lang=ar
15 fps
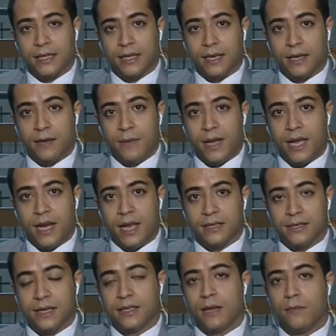إقبال
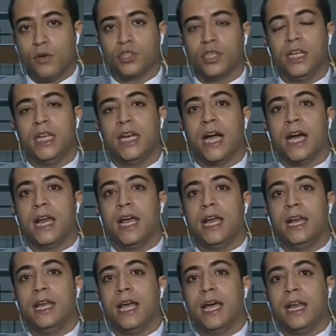السادة المواطنين على على
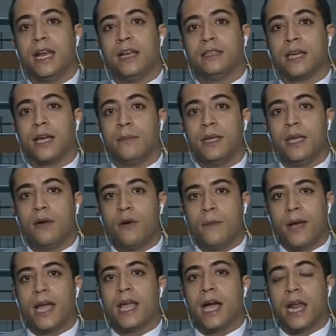اللجان الانتخابيه
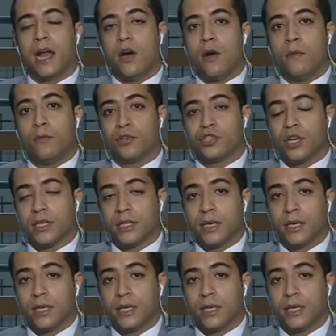ومعي على الهواء مباشره